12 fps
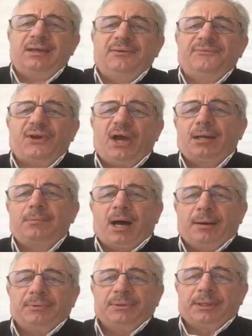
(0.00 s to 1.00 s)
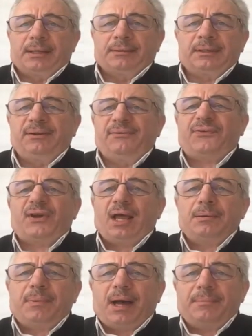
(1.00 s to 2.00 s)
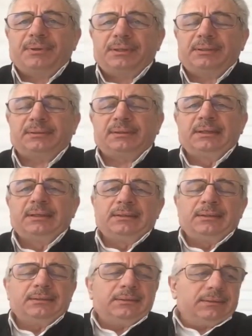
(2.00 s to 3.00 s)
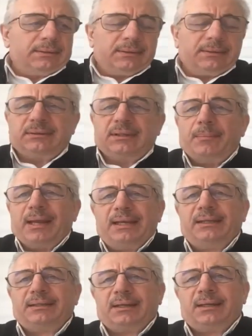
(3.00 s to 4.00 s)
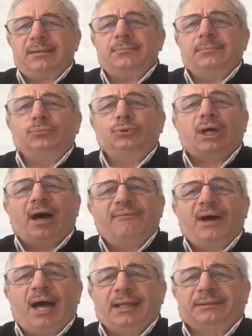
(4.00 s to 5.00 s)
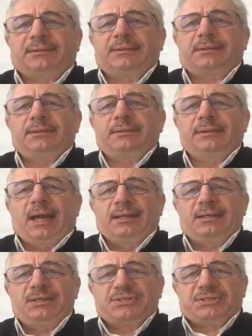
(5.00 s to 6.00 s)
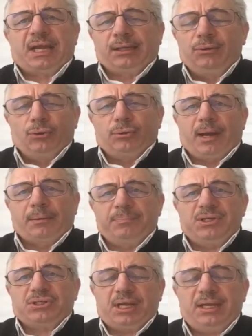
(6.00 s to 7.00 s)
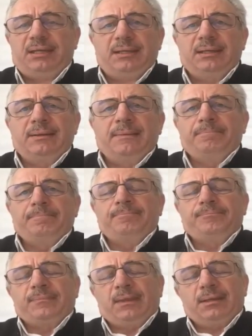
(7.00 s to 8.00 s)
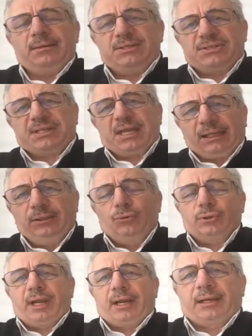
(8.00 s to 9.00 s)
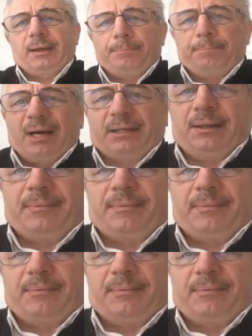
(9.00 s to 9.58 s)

infial babından. İnfial babının e, temeli de mutavaat yani istekli olmak bir şeyi istekli olarak yapmak